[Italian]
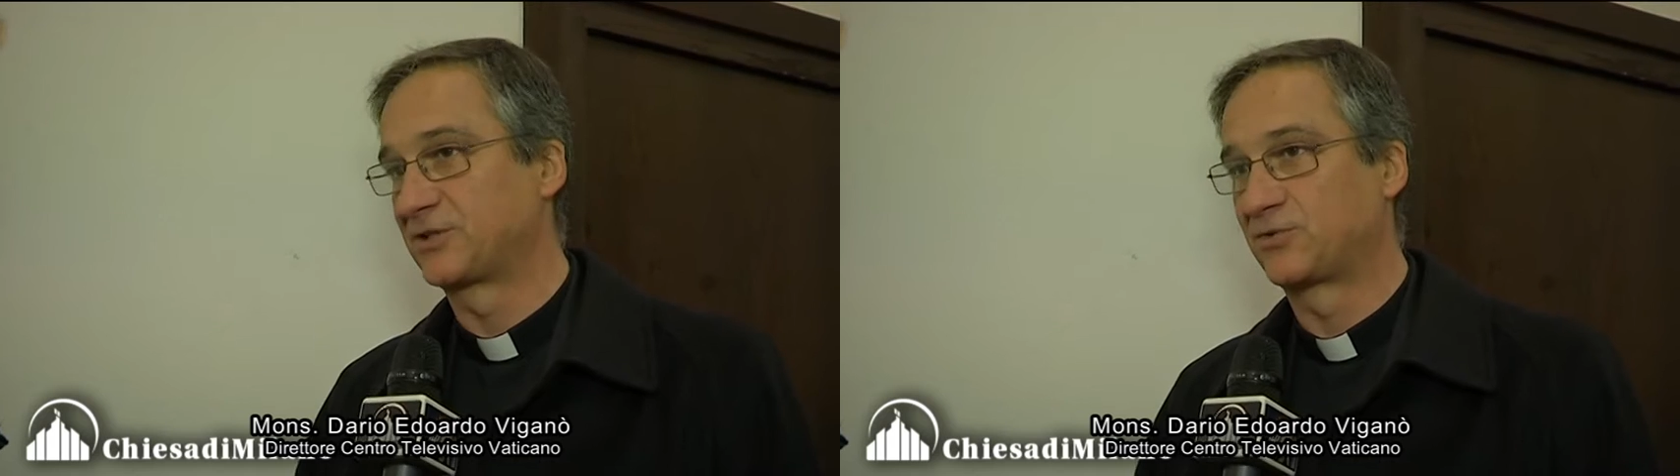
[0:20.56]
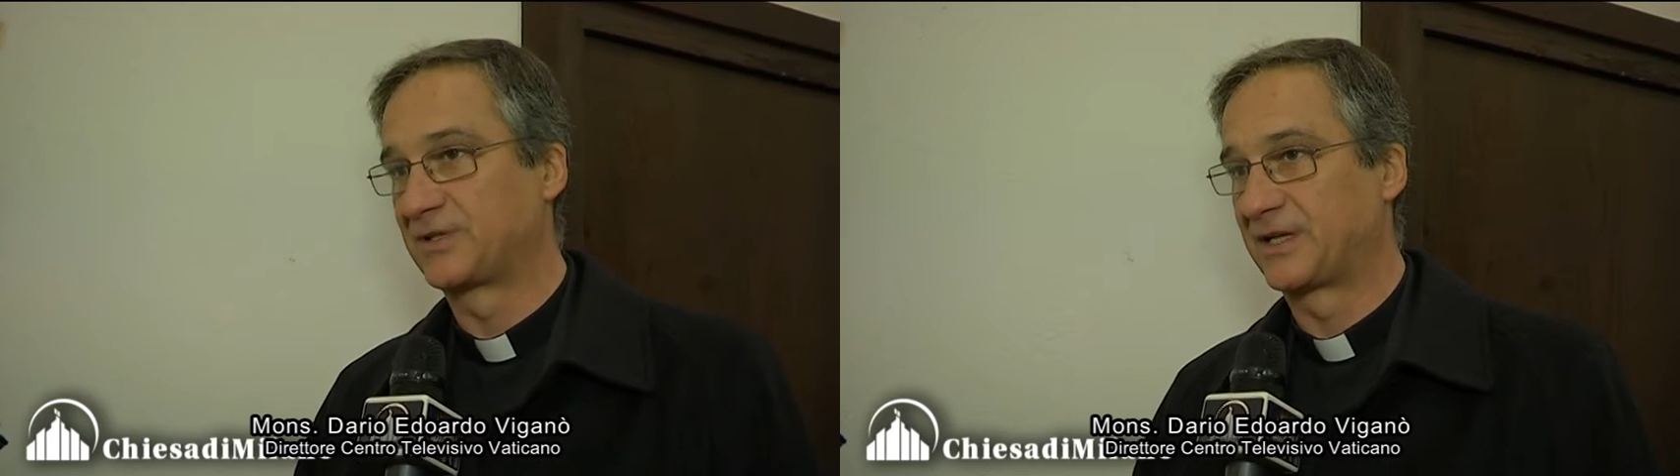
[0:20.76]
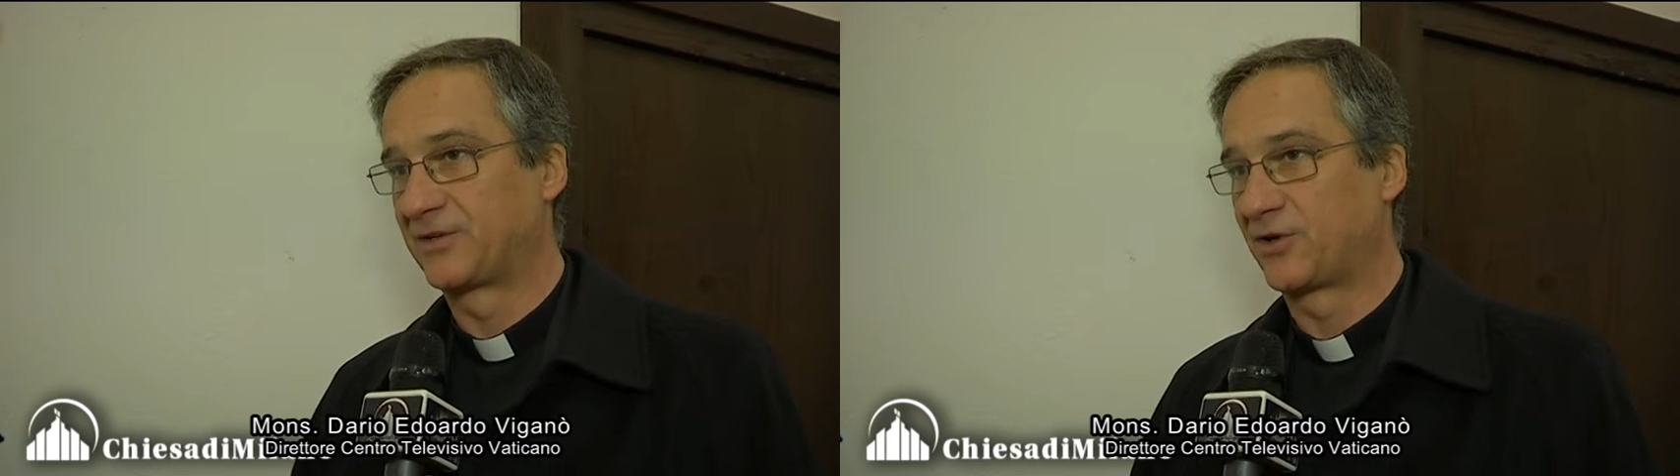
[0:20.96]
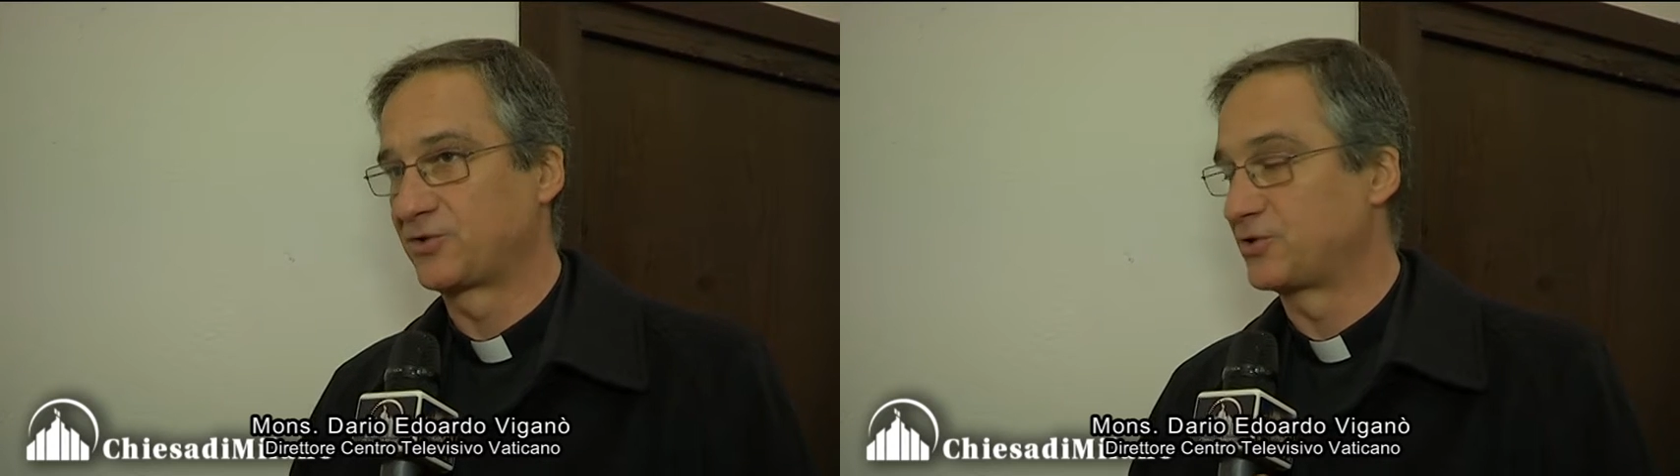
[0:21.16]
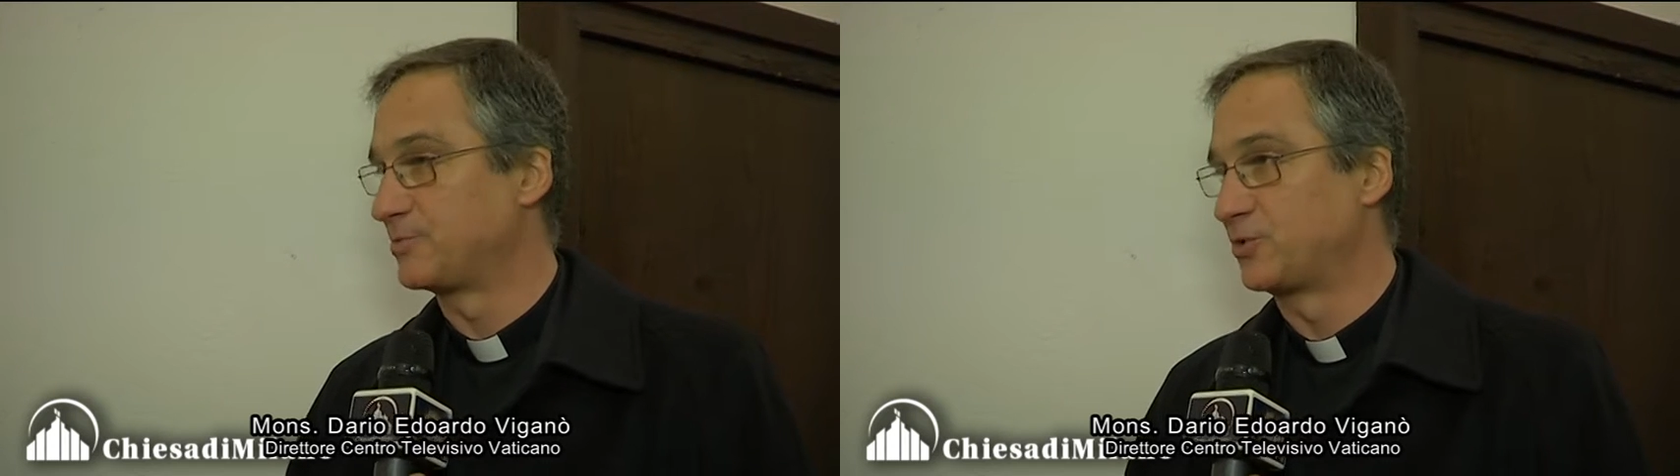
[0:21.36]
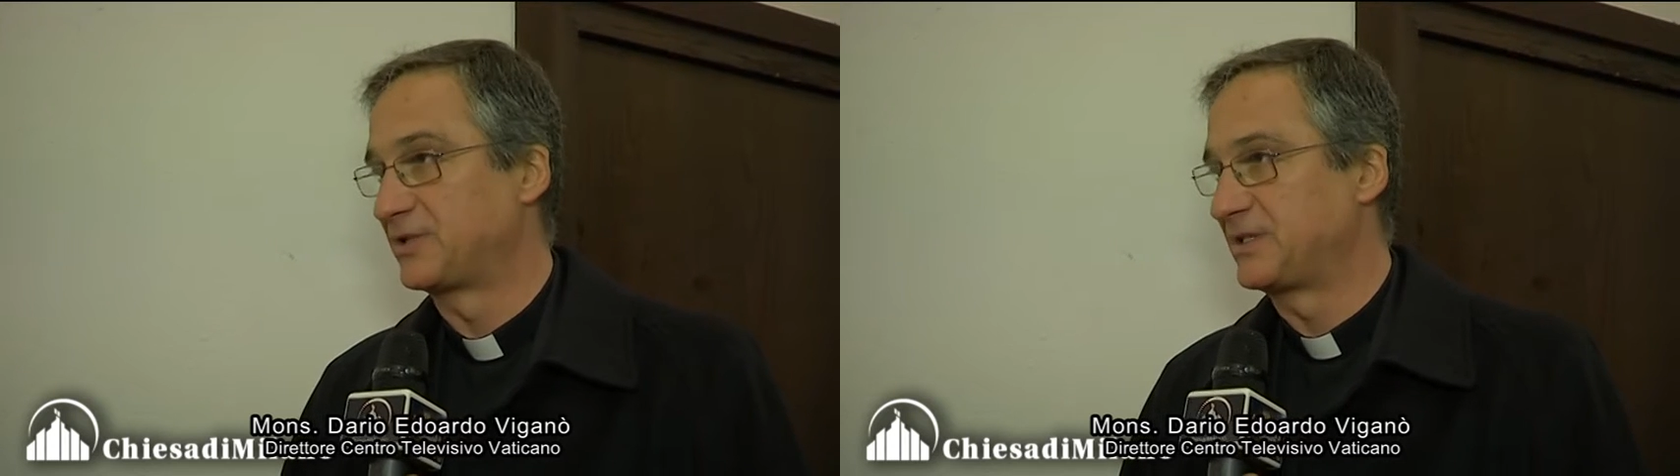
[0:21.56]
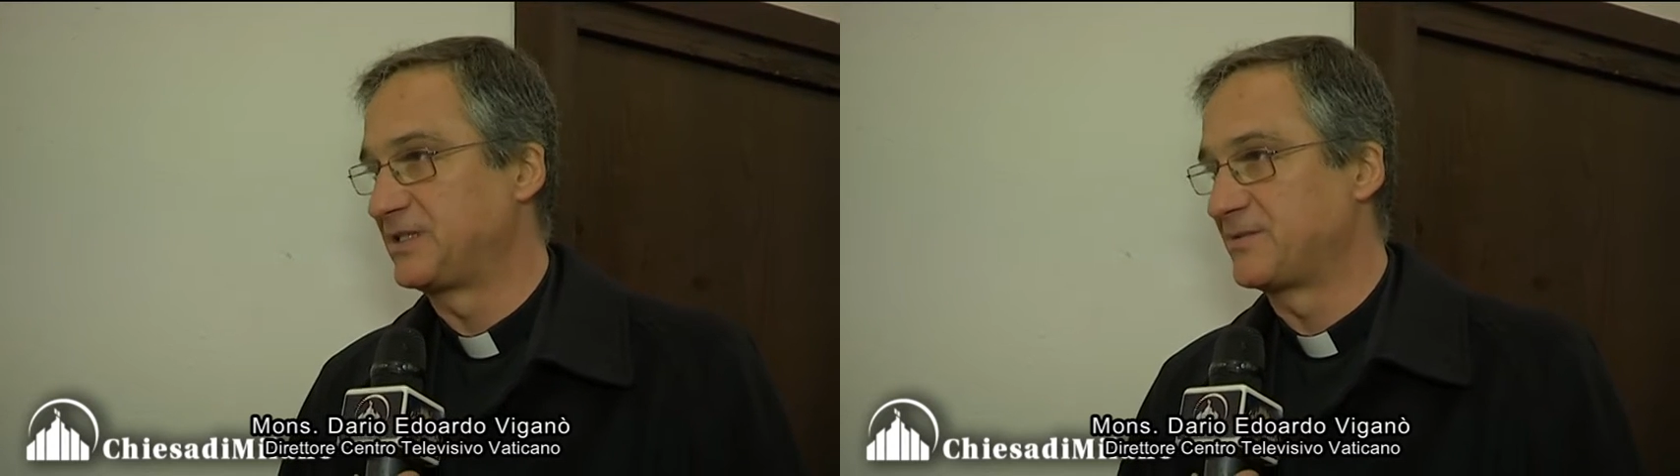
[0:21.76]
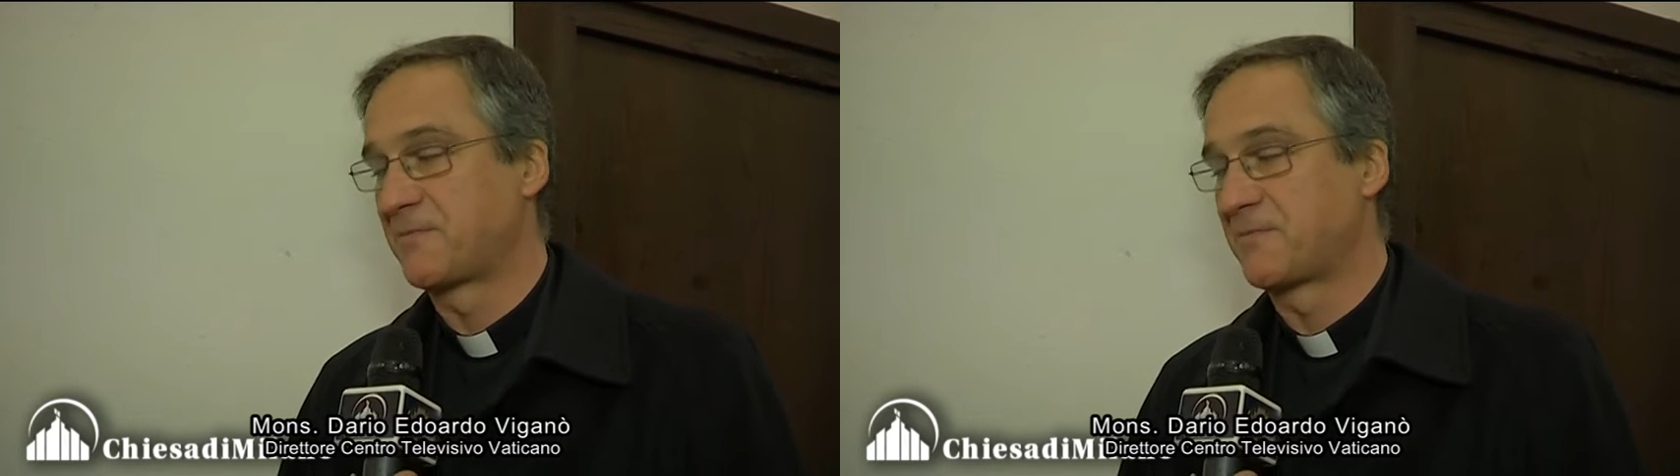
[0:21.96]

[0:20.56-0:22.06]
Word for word: sul territorio, sono moltissime,